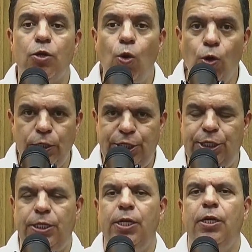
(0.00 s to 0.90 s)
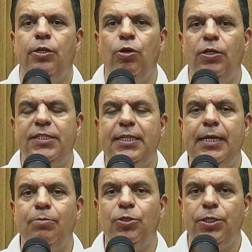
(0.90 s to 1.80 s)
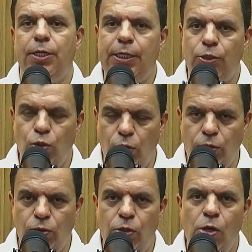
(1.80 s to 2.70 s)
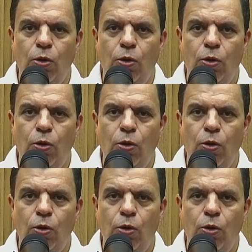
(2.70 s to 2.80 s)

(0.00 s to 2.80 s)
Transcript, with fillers: hoje nós temos em todo